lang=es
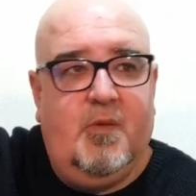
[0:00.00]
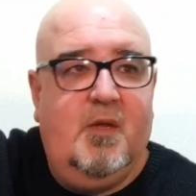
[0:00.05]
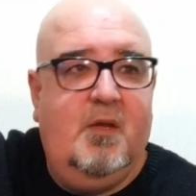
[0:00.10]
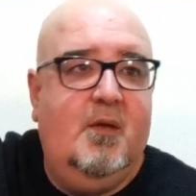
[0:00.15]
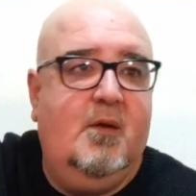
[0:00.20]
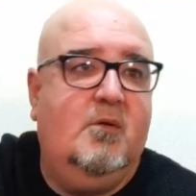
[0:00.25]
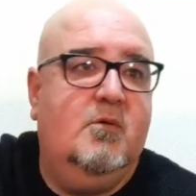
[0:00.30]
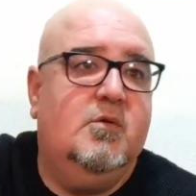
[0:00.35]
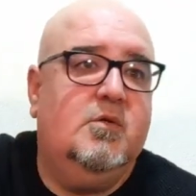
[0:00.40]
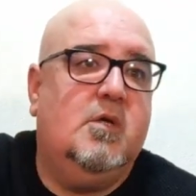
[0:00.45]

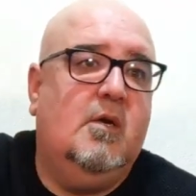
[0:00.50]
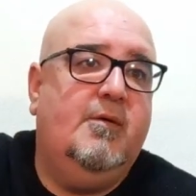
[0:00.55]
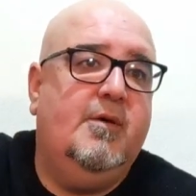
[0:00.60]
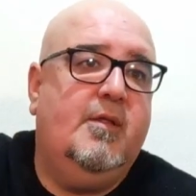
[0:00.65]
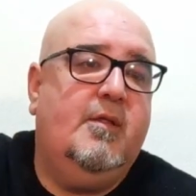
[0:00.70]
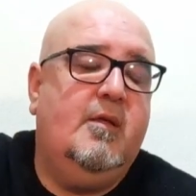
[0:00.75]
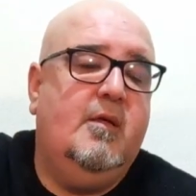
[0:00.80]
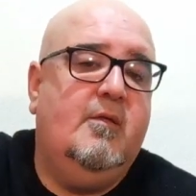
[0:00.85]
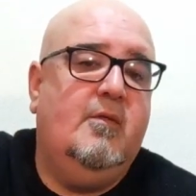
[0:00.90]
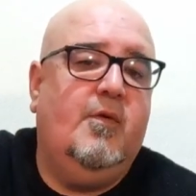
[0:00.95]
incluso a
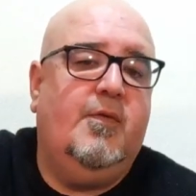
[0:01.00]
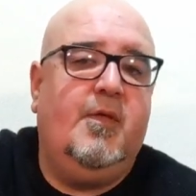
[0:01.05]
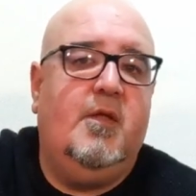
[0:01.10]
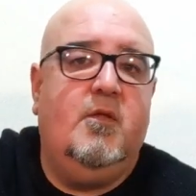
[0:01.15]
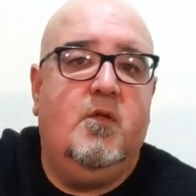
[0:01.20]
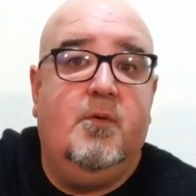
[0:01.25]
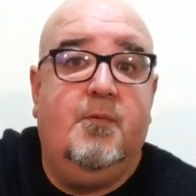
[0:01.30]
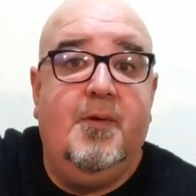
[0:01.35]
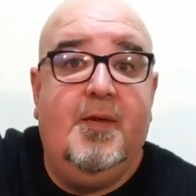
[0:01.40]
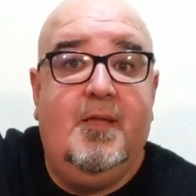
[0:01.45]
veces
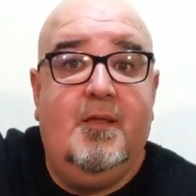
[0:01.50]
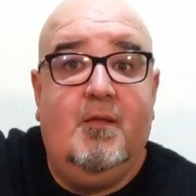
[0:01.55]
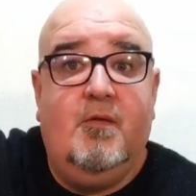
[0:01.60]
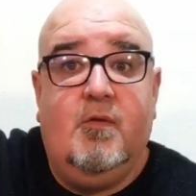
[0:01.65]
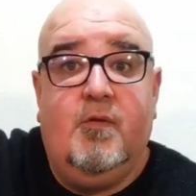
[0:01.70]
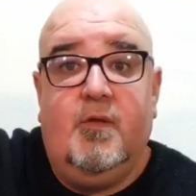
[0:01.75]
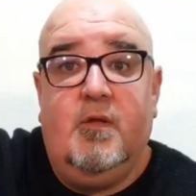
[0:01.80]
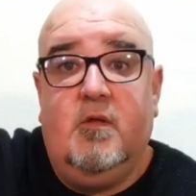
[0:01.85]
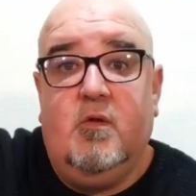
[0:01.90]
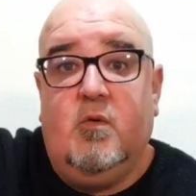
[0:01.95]
220,
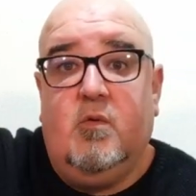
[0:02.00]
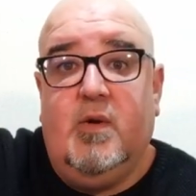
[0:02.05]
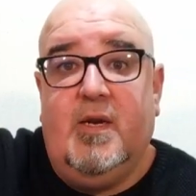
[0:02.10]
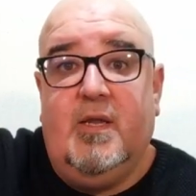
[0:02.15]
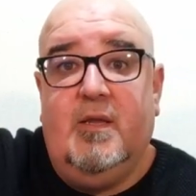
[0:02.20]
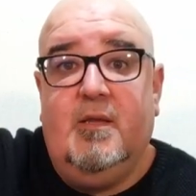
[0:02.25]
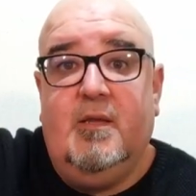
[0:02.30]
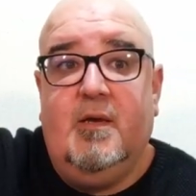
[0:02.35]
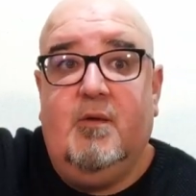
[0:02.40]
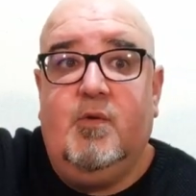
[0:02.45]

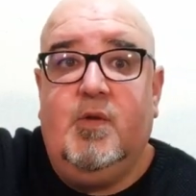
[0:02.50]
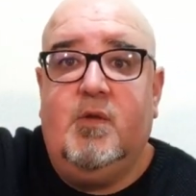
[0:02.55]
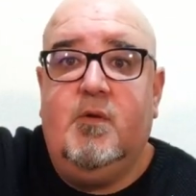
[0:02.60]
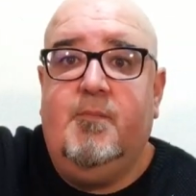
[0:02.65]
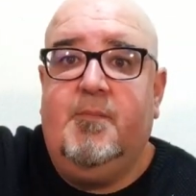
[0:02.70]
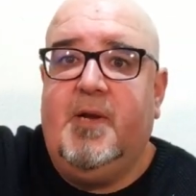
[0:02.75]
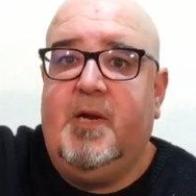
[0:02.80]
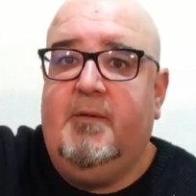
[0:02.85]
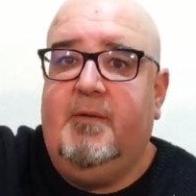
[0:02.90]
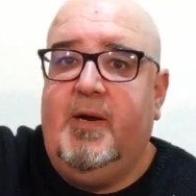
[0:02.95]
240 cuando
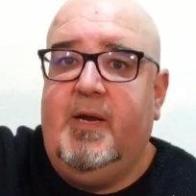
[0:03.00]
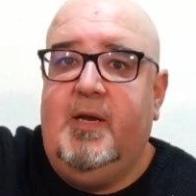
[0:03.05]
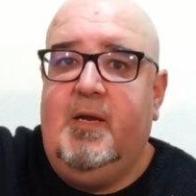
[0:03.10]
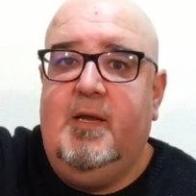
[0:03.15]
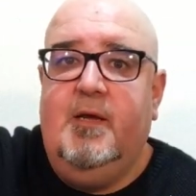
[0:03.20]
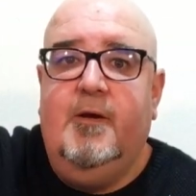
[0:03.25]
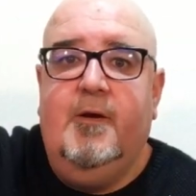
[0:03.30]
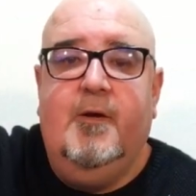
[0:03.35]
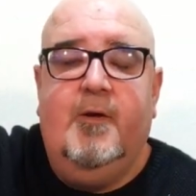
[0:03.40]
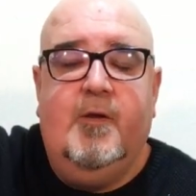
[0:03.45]
es para
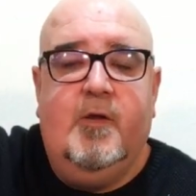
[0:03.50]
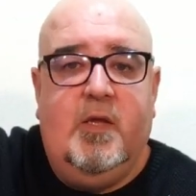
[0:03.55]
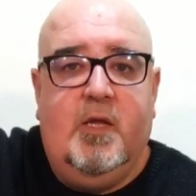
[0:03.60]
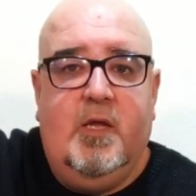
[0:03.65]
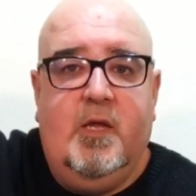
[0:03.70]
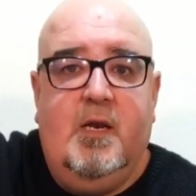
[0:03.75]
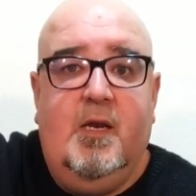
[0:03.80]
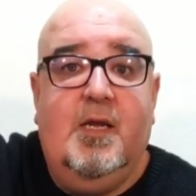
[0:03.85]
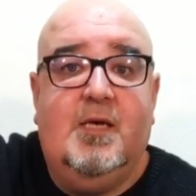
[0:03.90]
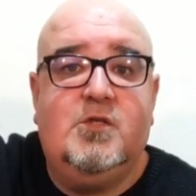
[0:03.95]
baile
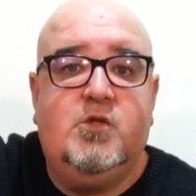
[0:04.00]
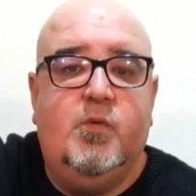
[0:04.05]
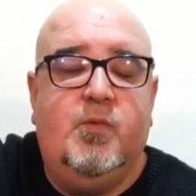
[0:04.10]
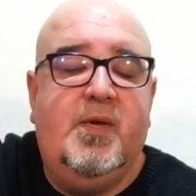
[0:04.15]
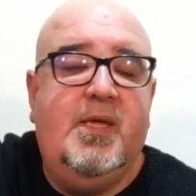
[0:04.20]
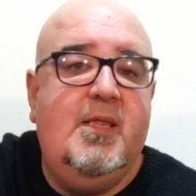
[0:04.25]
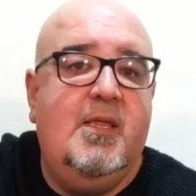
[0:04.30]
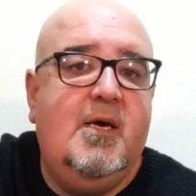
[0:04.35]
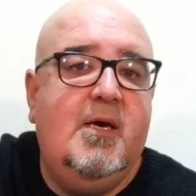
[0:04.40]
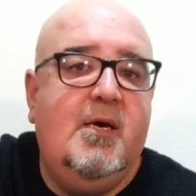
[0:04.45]
y es la
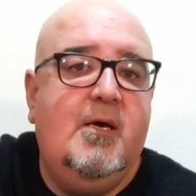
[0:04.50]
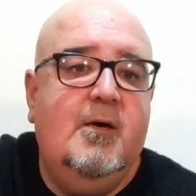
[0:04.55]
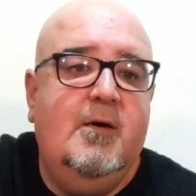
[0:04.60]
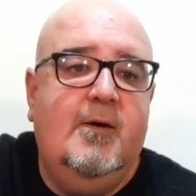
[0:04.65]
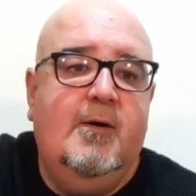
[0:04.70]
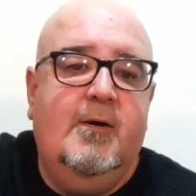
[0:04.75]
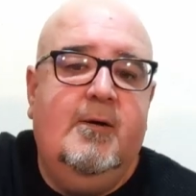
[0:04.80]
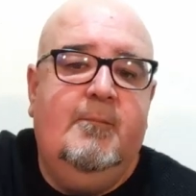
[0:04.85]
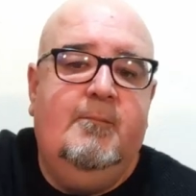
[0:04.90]
subida,